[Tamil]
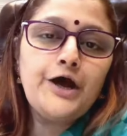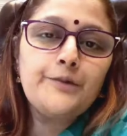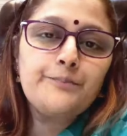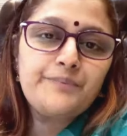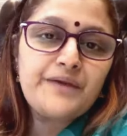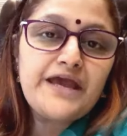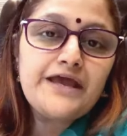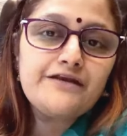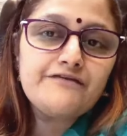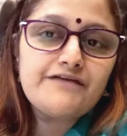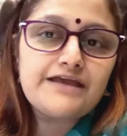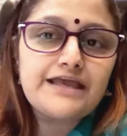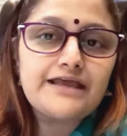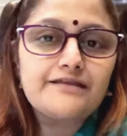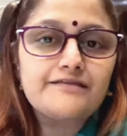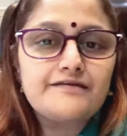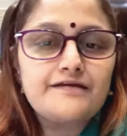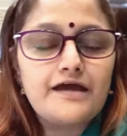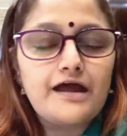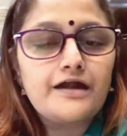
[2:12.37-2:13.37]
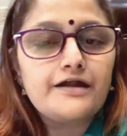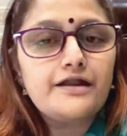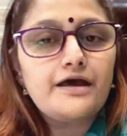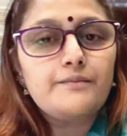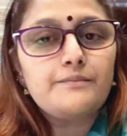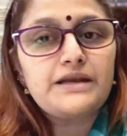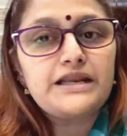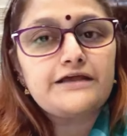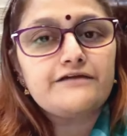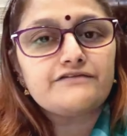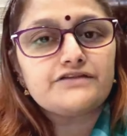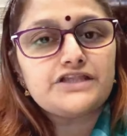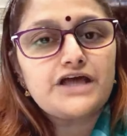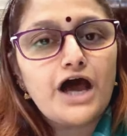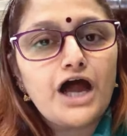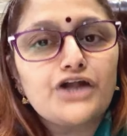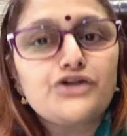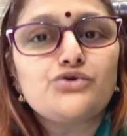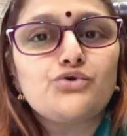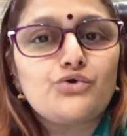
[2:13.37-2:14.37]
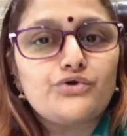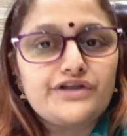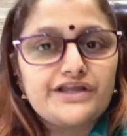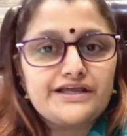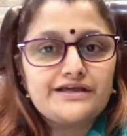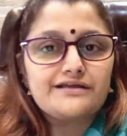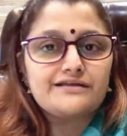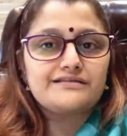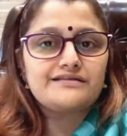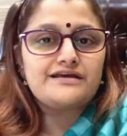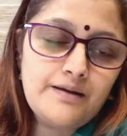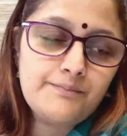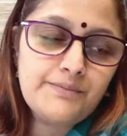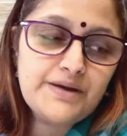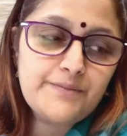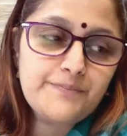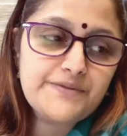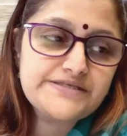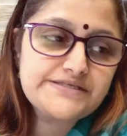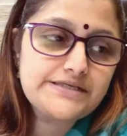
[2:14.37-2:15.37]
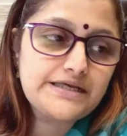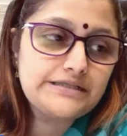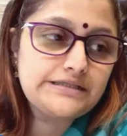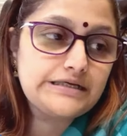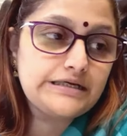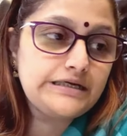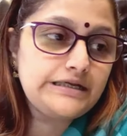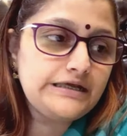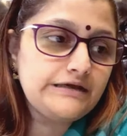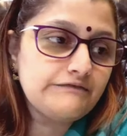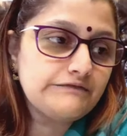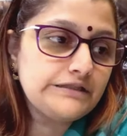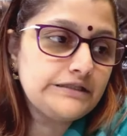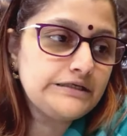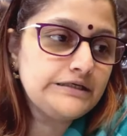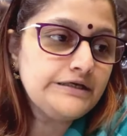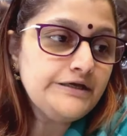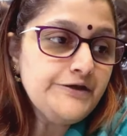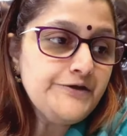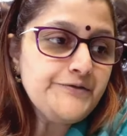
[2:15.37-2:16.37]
பேர் வைக்கிறது அண்ணாமலையை வந்து ஆட்டுக்குட்டிங்கிறது அமர் பிரசாத் ரெட்டியை வந்து